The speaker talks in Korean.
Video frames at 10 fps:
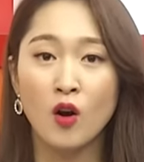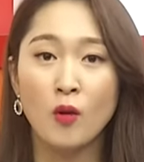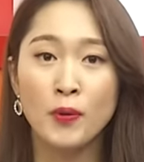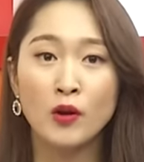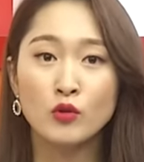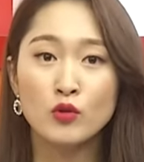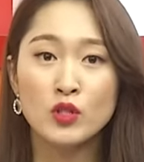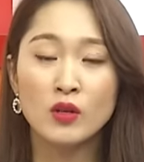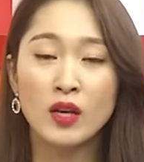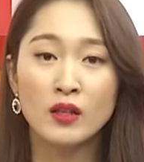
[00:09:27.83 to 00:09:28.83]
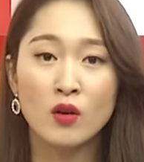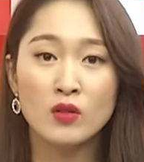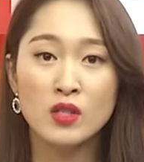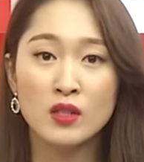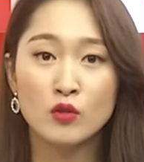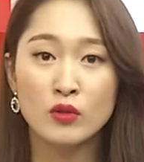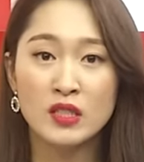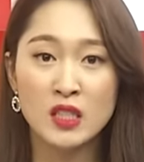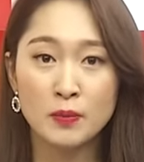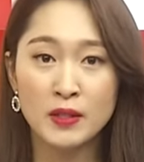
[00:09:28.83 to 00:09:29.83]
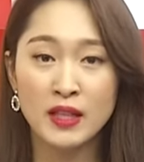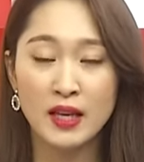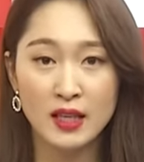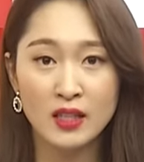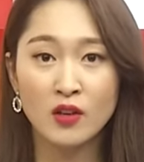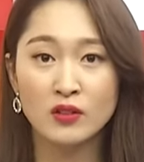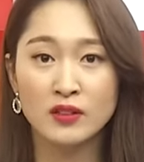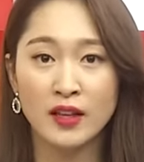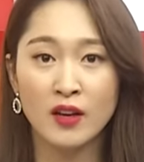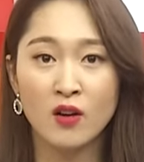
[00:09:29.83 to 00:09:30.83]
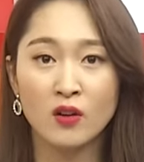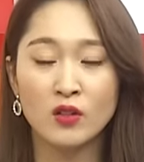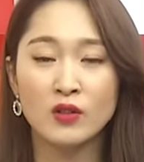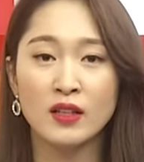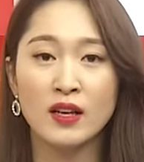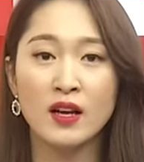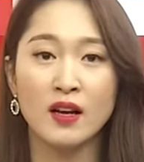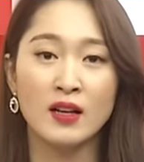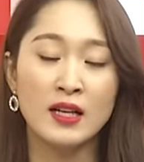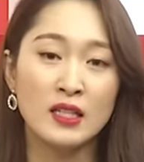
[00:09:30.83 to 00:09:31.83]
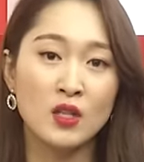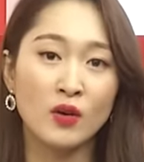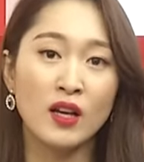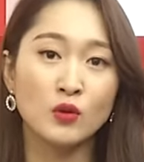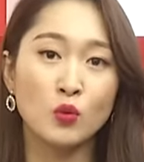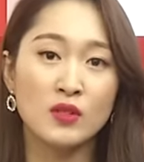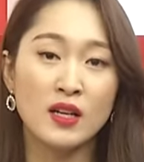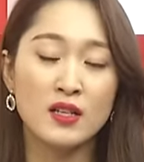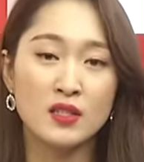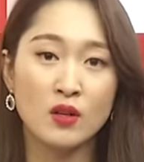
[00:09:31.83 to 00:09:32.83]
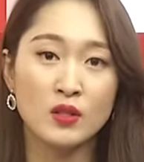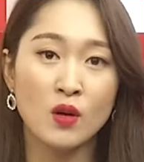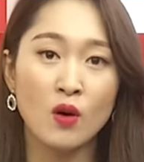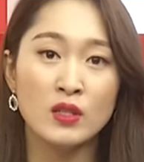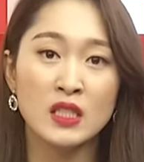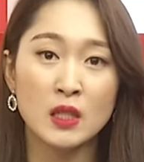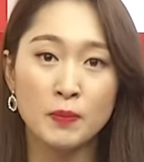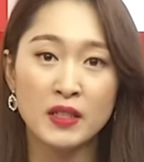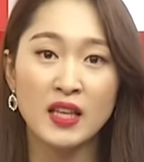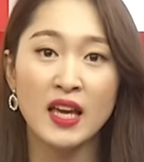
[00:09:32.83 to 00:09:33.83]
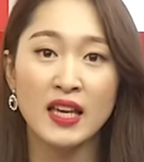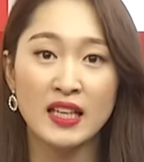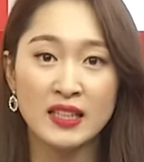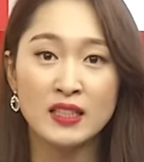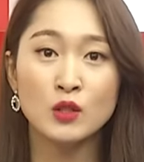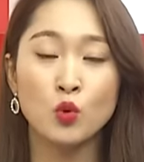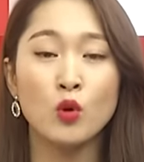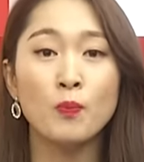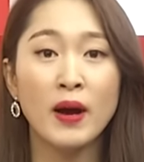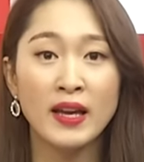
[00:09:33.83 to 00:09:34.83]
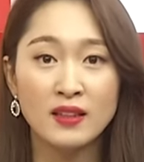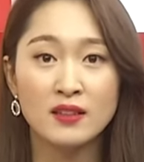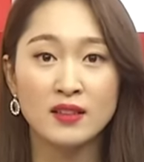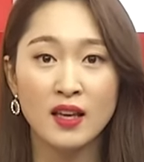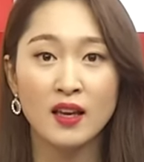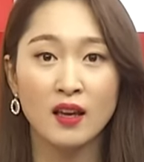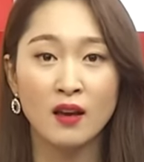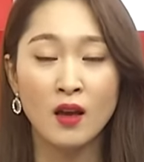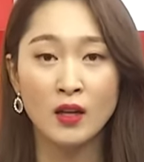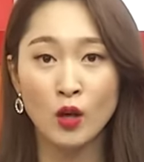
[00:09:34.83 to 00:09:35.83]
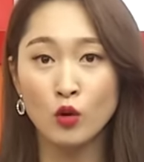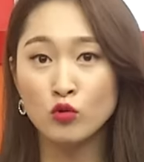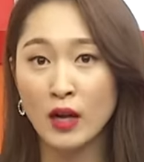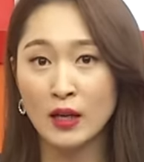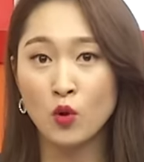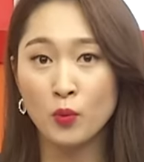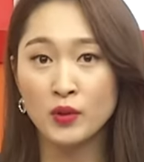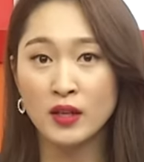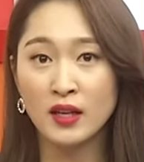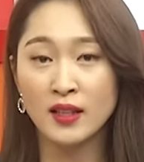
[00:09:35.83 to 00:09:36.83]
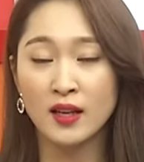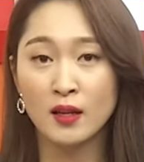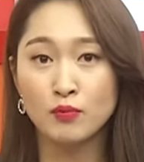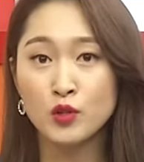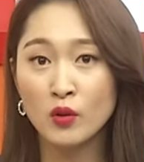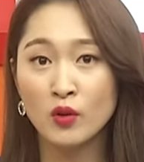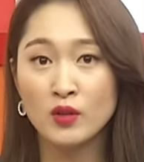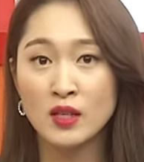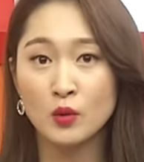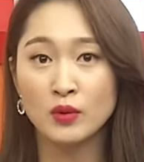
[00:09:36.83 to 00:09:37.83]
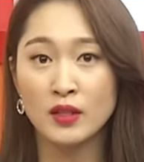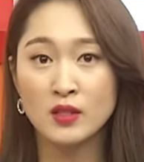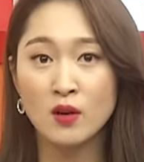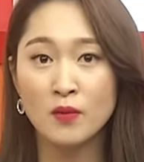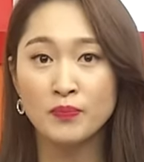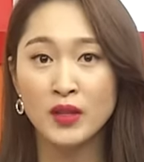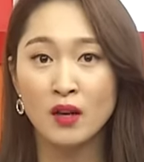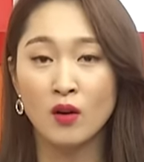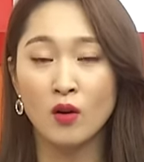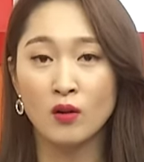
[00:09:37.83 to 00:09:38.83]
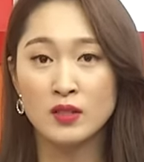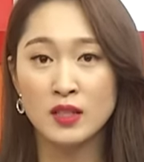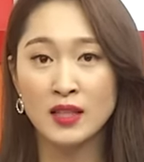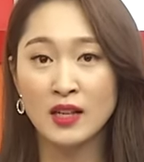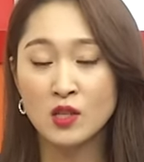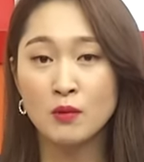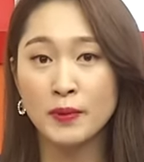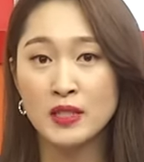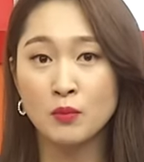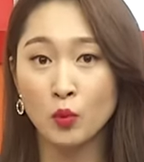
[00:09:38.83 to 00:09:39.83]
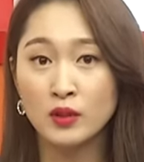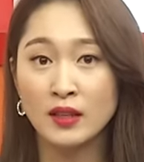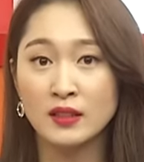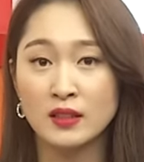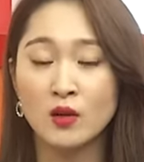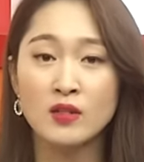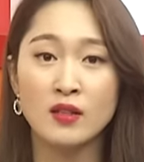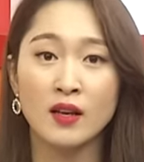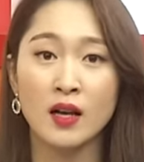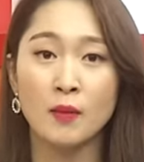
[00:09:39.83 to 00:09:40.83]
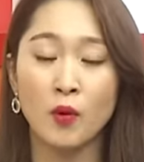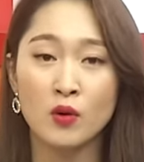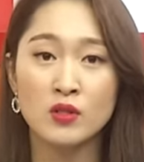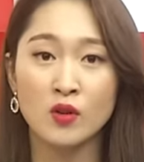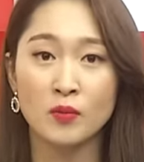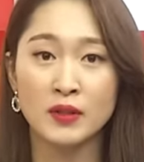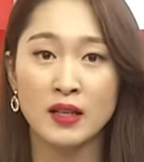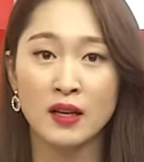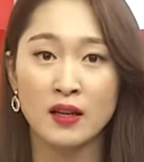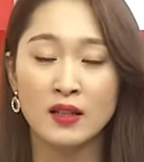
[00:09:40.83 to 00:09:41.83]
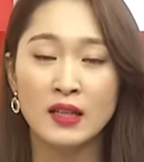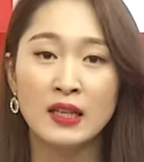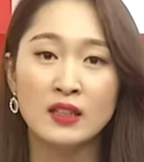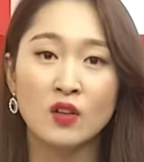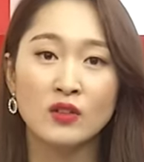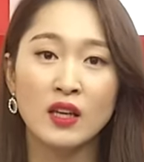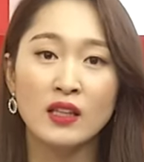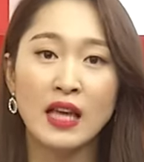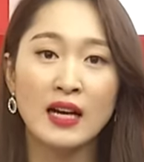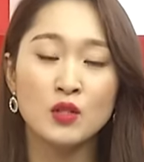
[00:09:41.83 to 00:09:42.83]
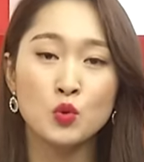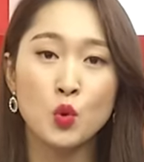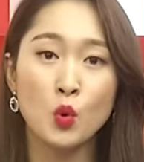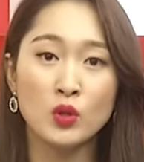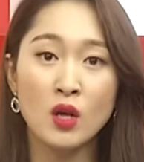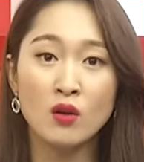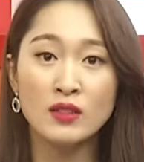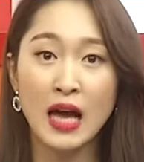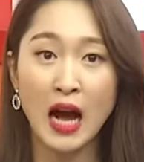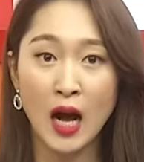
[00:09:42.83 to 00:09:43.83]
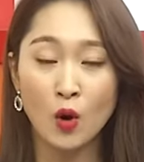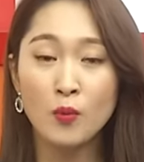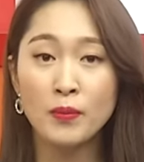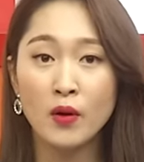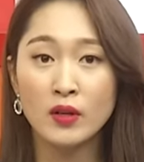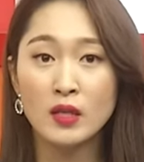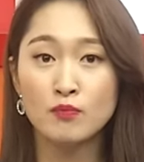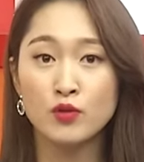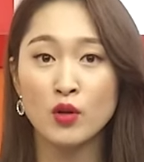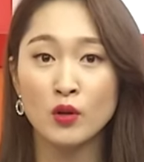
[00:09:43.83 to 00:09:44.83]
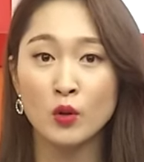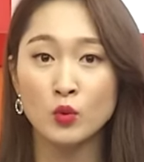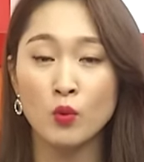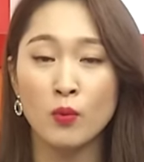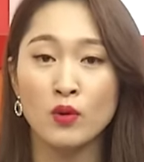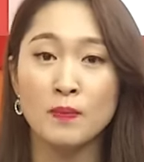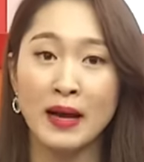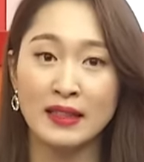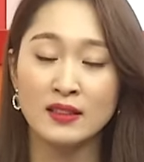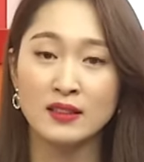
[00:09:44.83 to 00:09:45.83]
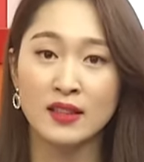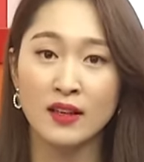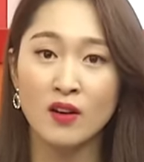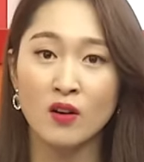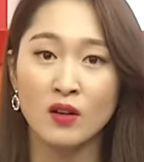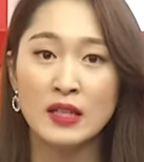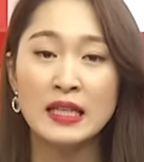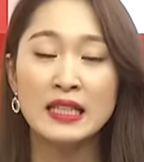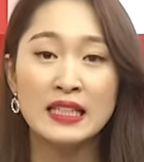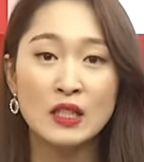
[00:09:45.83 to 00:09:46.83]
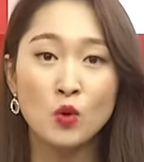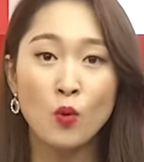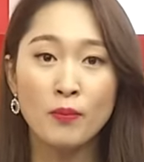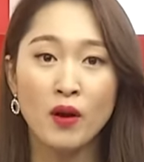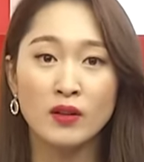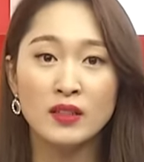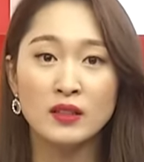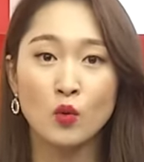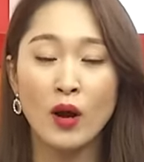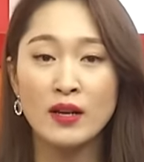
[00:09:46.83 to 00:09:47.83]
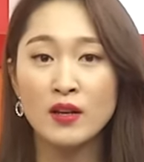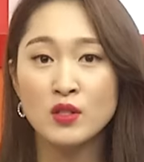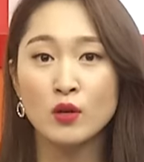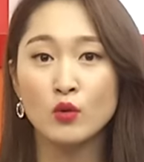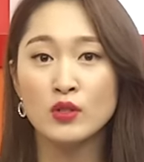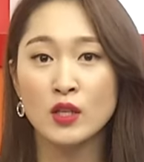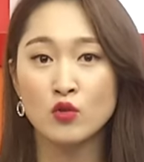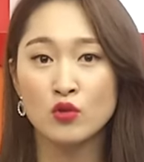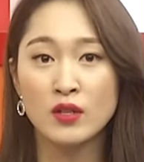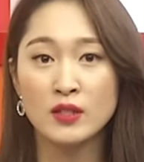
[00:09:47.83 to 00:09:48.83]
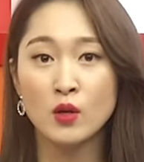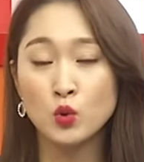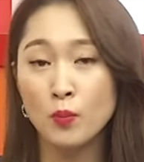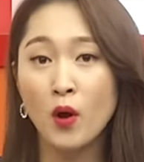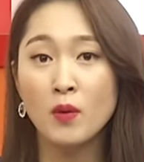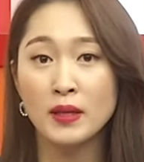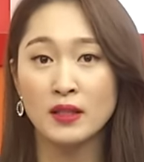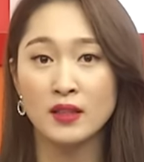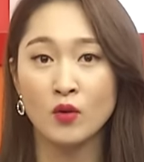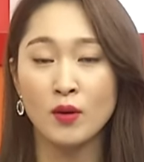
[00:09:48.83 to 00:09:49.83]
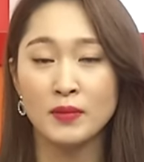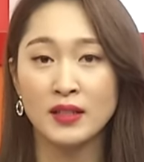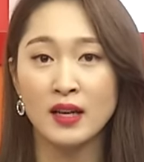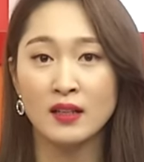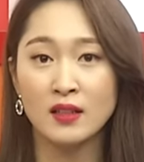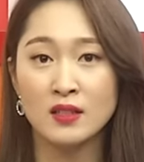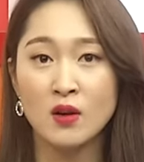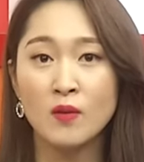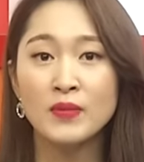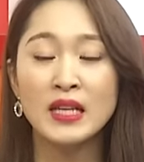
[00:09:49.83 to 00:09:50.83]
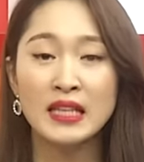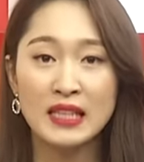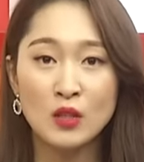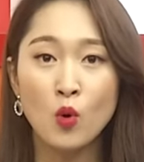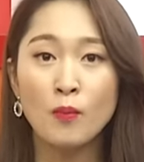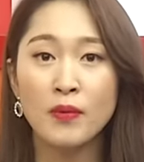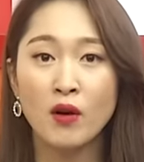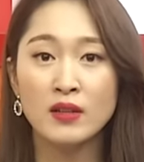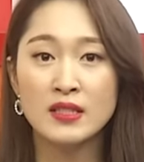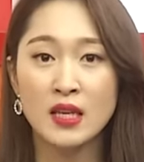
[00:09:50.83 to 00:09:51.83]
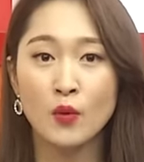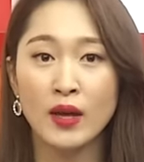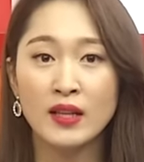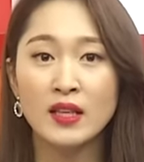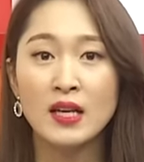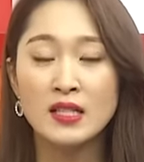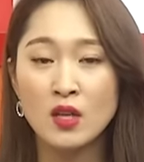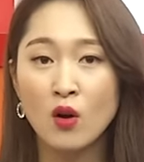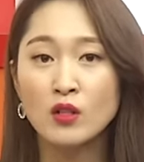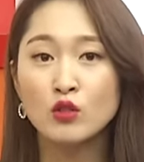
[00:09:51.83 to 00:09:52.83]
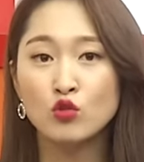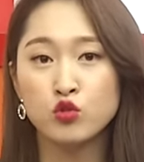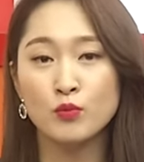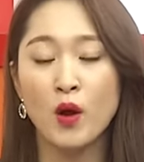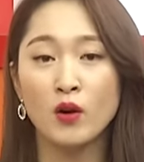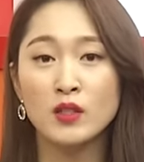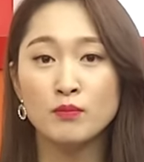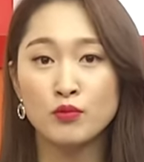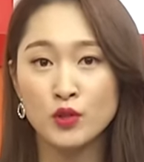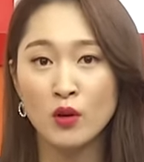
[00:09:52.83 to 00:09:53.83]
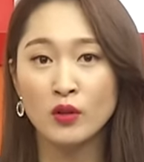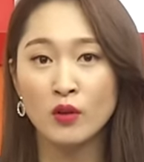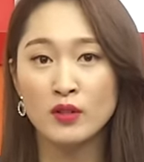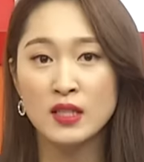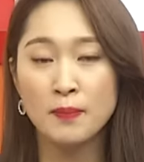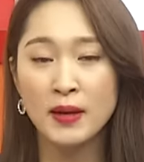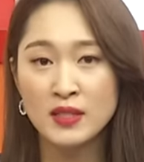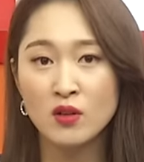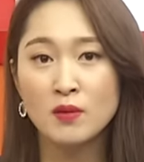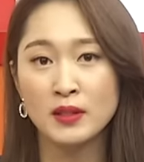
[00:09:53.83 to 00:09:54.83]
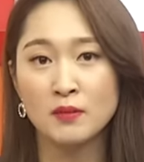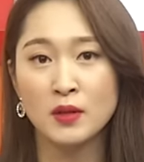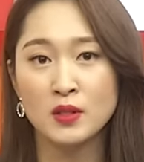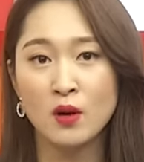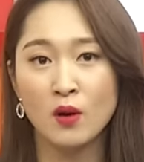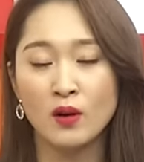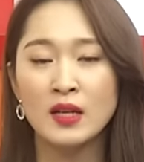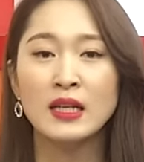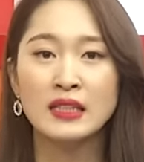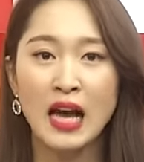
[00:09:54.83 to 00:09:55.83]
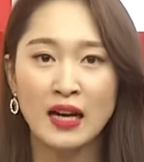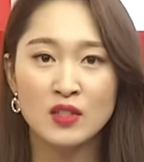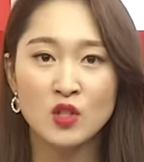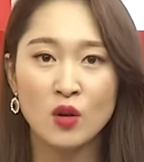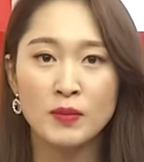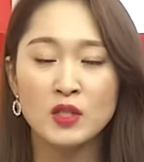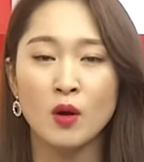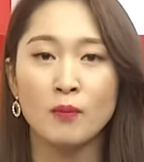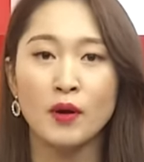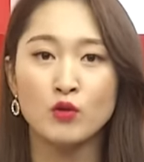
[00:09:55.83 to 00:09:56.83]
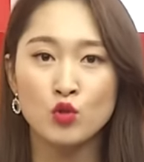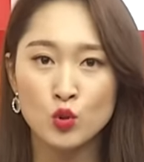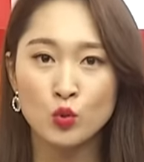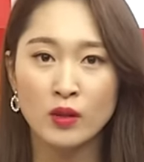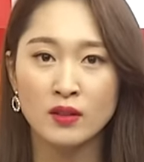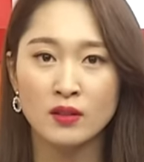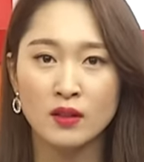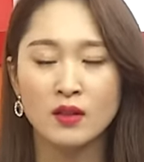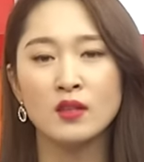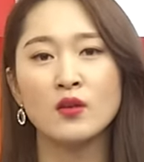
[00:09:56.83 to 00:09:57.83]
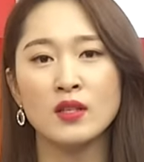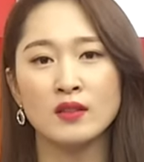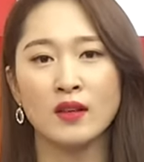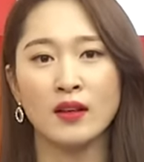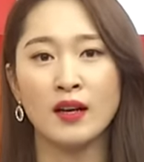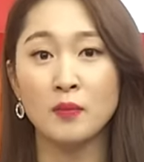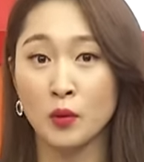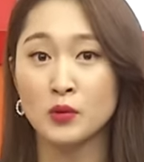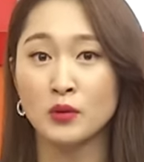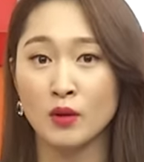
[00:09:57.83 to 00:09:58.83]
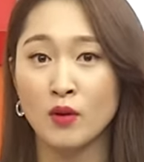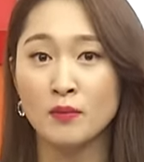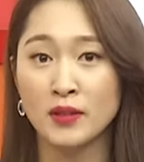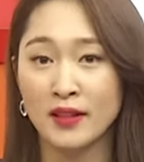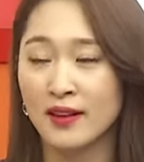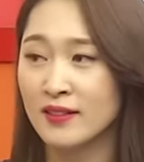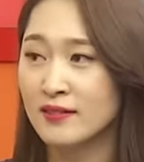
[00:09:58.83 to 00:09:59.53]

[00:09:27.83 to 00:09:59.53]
어, 평균 청약 경쟁률이 12대 1이었는데요. 그러니까 청약 통장을 써서 12대 1을 돌파했는데 결국 알고 보니까 내가 부적격자로 돼서 어, 이제 당첨을 받지 못하는 그런 사태가 벌어진 겁니다. 그런데 당초 39명이 부적격 통보를 받았는데요. 7명은 관련 서류를 제출을 해서 소명을 받았다고 합니다. 그래서 7명을 제외한 32명은 부적격자 판정을 받으면서 당첨이 전면 취소되는 그런 사태가 벌어졌다고 합니다.